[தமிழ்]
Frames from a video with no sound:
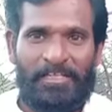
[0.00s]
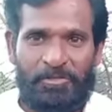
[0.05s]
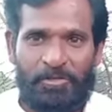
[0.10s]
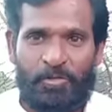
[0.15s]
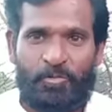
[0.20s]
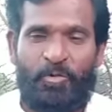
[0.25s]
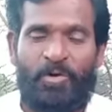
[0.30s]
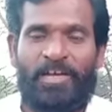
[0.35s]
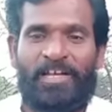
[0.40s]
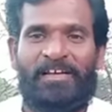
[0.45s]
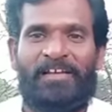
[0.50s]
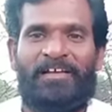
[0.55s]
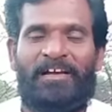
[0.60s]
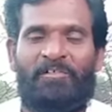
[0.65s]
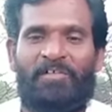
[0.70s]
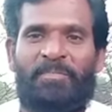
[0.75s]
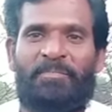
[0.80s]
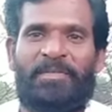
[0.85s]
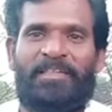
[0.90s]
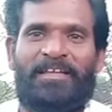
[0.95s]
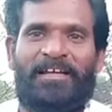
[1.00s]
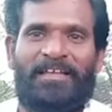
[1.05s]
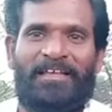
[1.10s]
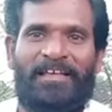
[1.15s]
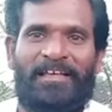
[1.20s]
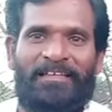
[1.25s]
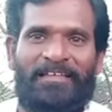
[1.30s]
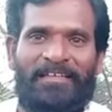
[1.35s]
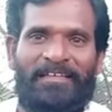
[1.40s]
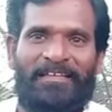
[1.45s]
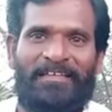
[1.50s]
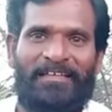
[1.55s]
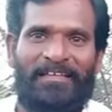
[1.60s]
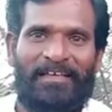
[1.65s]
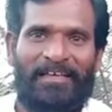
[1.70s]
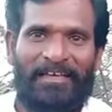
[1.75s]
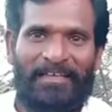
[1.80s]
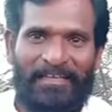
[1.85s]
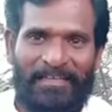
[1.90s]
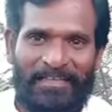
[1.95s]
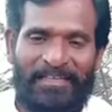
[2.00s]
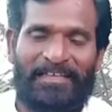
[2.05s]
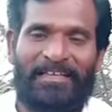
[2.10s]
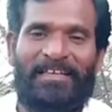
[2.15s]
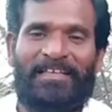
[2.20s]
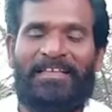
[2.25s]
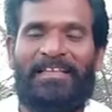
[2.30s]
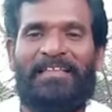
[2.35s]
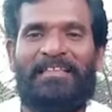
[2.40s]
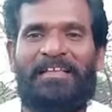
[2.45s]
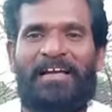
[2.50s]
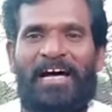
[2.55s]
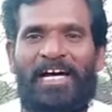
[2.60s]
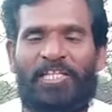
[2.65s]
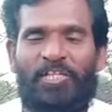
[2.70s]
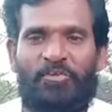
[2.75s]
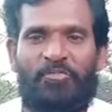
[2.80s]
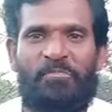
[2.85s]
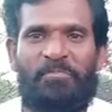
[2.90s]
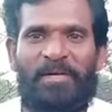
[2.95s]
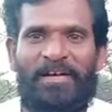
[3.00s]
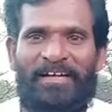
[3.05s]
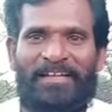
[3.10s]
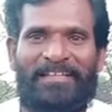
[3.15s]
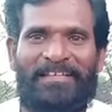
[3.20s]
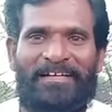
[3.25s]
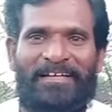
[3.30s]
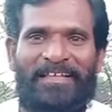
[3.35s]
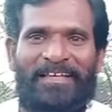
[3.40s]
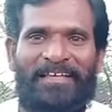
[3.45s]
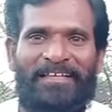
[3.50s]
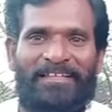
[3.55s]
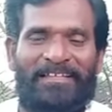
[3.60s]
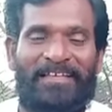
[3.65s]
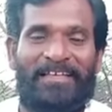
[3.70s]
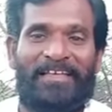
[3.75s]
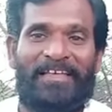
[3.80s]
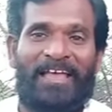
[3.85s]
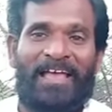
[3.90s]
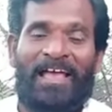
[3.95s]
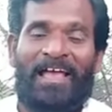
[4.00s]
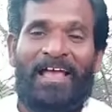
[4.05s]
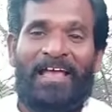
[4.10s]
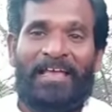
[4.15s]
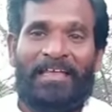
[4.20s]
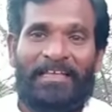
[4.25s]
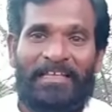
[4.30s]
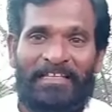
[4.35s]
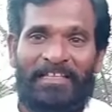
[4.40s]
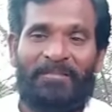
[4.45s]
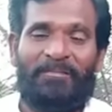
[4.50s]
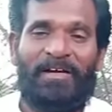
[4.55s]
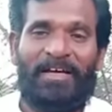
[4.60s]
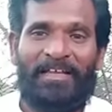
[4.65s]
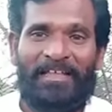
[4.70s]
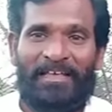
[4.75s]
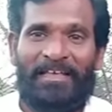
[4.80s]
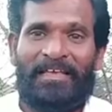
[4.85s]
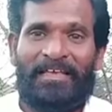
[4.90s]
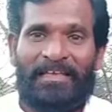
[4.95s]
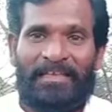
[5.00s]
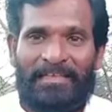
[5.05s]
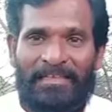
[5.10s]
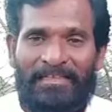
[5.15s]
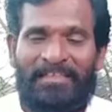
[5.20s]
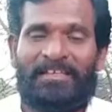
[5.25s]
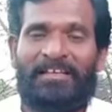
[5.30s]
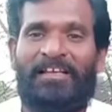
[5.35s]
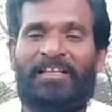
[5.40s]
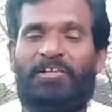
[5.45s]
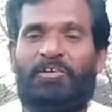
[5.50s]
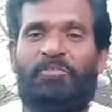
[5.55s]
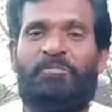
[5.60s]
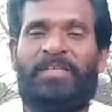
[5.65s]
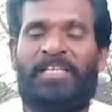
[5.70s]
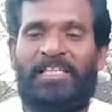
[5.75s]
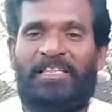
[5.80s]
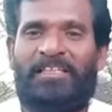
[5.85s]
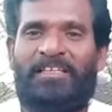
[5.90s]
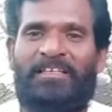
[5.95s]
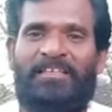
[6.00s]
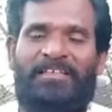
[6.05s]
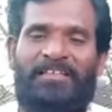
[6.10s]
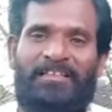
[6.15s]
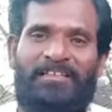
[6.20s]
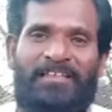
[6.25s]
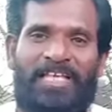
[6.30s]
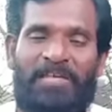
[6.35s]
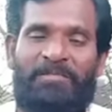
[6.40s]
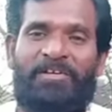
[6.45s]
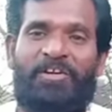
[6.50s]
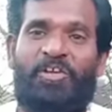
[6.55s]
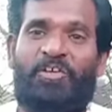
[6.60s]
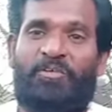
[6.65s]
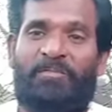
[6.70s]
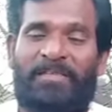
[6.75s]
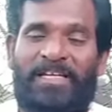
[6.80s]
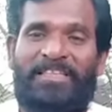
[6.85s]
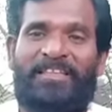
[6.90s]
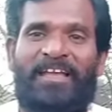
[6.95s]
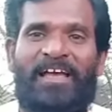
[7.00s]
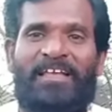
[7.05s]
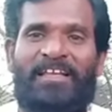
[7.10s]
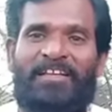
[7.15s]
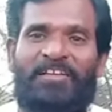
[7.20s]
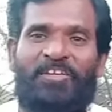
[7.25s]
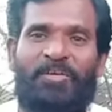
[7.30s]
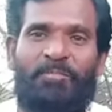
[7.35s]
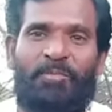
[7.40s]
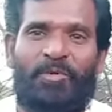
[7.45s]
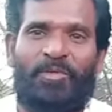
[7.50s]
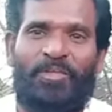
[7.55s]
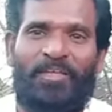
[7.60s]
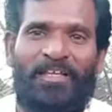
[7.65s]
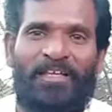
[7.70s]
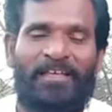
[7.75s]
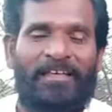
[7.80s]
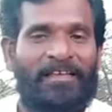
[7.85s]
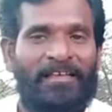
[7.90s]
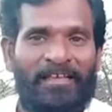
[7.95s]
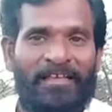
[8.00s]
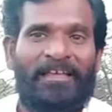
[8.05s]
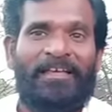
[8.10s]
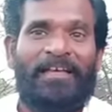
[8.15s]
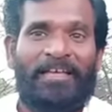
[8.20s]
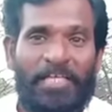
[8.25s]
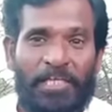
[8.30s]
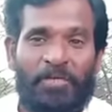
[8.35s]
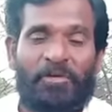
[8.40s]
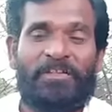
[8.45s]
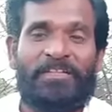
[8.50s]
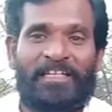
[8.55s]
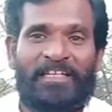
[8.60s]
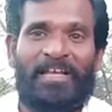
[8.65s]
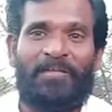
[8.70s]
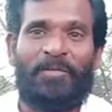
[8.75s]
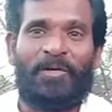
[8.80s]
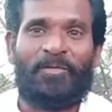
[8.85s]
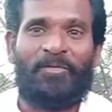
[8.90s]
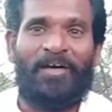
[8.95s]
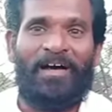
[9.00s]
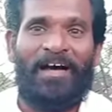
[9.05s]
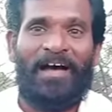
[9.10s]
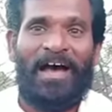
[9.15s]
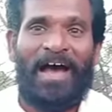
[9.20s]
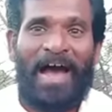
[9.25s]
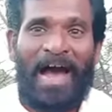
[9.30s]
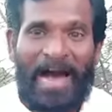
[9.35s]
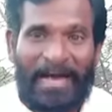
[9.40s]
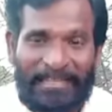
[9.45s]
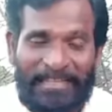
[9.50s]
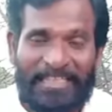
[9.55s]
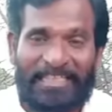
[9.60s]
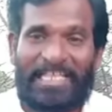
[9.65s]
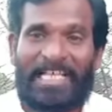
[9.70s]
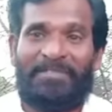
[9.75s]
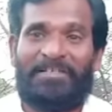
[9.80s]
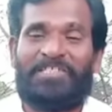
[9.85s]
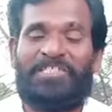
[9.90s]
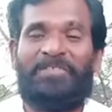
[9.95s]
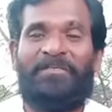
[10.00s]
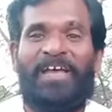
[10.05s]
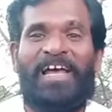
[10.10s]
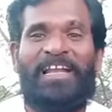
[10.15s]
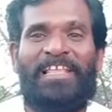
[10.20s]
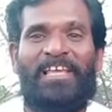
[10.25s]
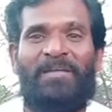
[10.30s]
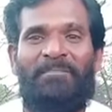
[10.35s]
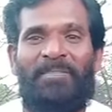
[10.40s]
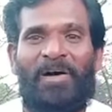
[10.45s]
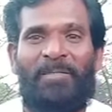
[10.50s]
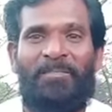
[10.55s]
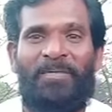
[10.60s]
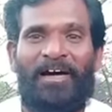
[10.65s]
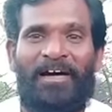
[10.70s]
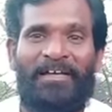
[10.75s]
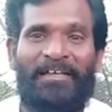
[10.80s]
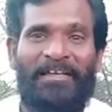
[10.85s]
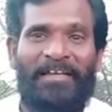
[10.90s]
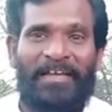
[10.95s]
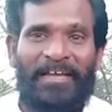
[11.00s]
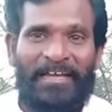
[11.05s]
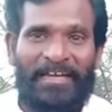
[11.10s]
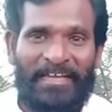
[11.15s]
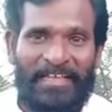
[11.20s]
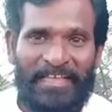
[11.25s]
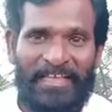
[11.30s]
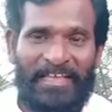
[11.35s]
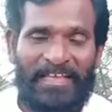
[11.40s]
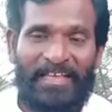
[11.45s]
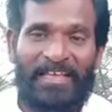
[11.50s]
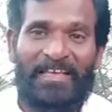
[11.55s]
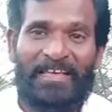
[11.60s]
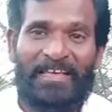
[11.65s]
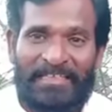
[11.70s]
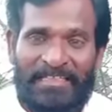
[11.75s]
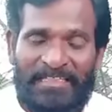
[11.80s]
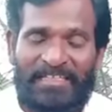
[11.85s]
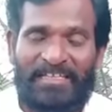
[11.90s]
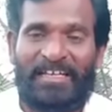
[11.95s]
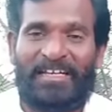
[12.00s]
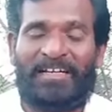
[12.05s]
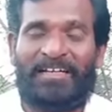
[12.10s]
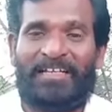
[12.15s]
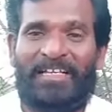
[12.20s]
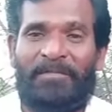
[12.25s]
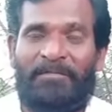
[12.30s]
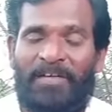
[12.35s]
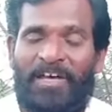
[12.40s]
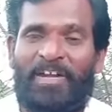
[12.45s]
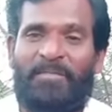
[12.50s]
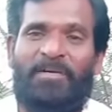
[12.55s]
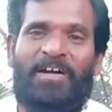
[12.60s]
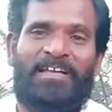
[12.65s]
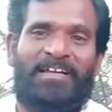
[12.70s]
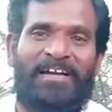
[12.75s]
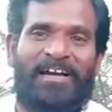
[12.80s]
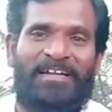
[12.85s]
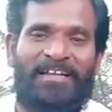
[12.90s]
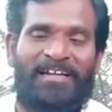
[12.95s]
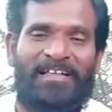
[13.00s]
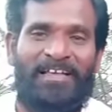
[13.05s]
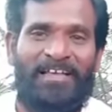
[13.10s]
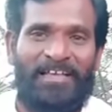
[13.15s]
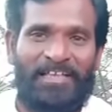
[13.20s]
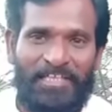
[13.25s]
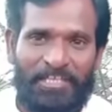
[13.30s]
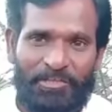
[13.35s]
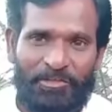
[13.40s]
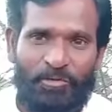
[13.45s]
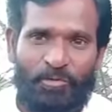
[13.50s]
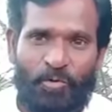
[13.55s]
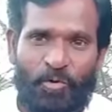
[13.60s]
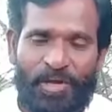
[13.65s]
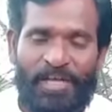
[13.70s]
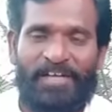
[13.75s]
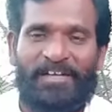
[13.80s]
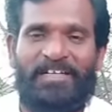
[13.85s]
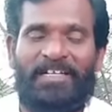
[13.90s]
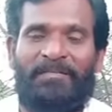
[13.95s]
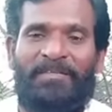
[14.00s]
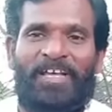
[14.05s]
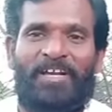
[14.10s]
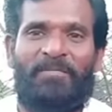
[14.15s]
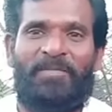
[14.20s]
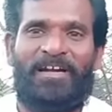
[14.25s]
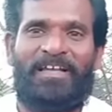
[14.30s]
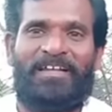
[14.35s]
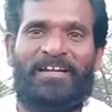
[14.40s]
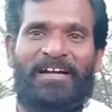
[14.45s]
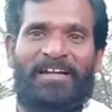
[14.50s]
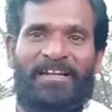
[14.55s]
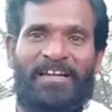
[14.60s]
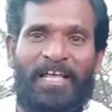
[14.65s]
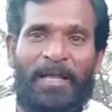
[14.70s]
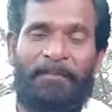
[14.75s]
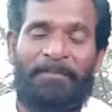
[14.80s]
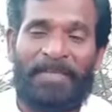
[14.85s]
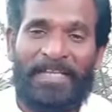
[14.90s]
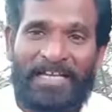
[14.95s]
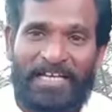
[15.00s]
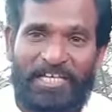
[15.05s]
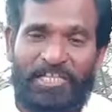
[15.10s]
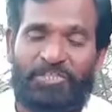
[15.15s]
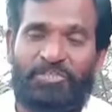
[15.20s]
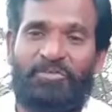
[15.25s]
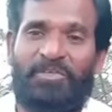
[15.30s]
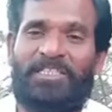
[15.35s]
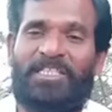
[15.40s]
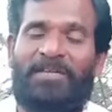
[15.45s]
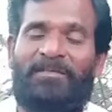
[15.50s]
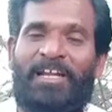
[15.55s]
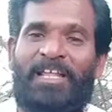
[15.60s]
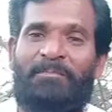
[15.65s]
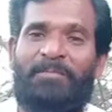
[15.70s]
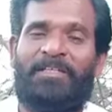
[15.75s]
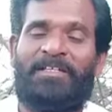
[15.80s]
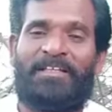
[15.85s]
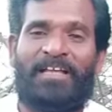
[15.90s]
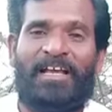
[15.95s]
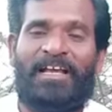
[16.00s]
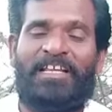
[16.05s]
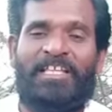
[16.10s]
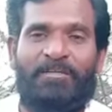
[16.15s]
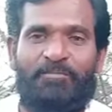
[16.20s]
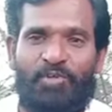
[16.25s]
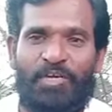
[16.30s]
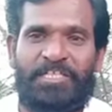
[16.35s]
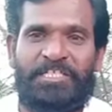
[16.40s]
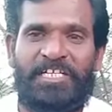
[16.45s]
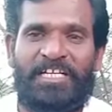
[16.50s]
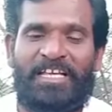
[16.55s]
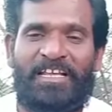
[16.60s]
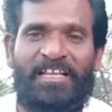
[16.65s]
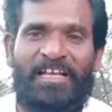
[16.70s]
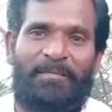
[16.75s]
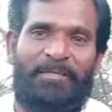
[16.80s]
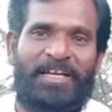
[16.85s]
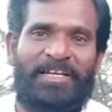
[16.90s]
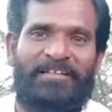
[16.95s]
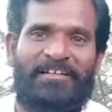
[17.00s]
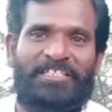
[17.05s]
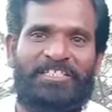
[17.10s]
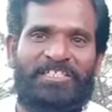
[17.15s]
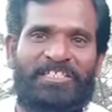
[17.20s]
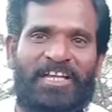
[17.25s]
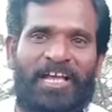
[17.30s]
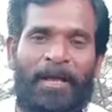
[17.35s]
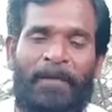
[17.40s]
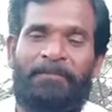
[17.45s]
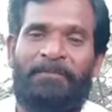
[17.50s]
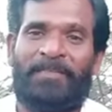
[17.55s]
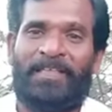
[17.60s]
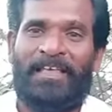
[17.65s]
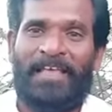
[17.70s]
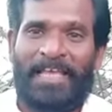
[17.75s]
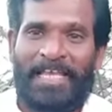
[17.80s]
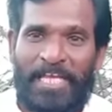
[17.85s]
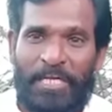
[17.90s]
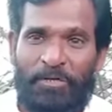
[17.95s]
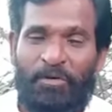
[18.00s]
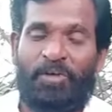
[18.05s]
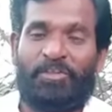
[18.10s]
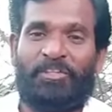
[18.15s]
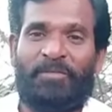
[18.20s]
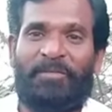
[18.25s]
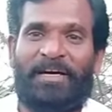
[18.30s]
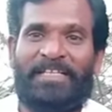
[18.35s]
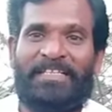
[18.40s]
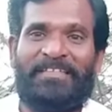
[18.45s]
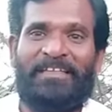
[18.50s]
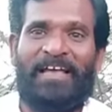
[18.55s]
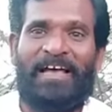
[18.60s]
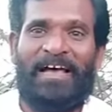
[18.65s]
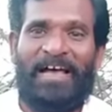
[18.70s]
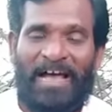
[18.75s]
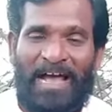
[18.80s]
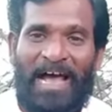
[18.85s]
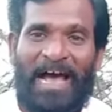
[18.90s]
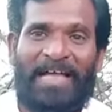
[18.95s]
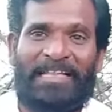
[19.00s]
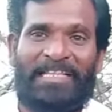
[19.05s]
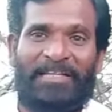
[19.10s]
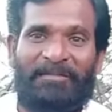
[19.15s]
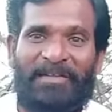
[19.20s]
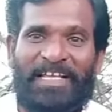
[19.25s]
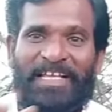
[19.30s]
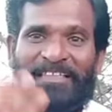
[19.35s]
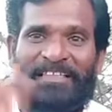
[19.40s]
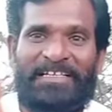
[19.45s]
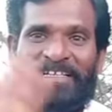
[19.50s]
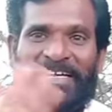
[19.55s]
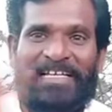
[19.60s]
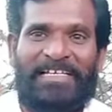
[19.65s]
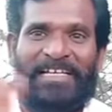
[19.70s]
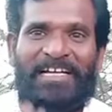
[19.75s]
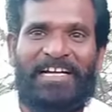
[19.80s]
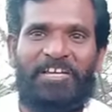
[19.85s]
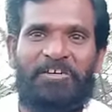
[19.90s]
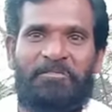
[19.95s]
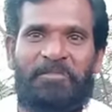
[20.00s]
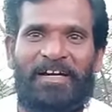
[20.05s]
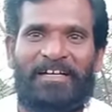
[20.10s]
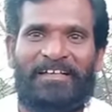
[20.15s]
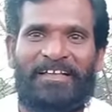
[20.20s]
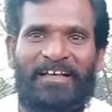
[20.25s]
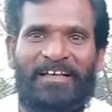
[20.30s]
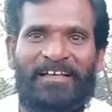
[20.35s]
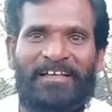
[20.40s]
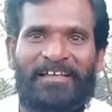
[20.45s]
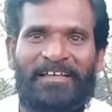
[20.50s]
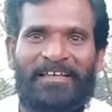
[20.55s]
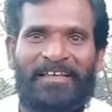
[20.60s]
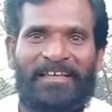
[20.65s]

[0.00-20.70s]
இந்து கோயில கவனிப்பது கிடையாது இந்துக்களுக்கு எந்த ஆதரவும் பண்றது கிடையாது இந்த மாதிரி இந்துக்களுக்கும் இந்து தெய்வங்களுக்கும் எதிராக இருக்கின்ற பொழுது இன்னொருத்த என்ன பண்ணுவான் அதைத்தான் வச்சு வேலையை பார்ப்பான் நீ இந்துக்கள்கிட்டயே வேறுபாடு காட்டல இந்து கோயில்கிட்ட வேறுபாடு காட்டல கிறிஸ்துவத்தை வளர்ப்பதுக்காக நீ முயற்சி எடுக்கல அப்படின்னு கிடைச்சிங்க இன்னொருத்தன் பாத்தீங்கன்னா அந்த விடயத்தை கையில எடுக்க மாட்டான்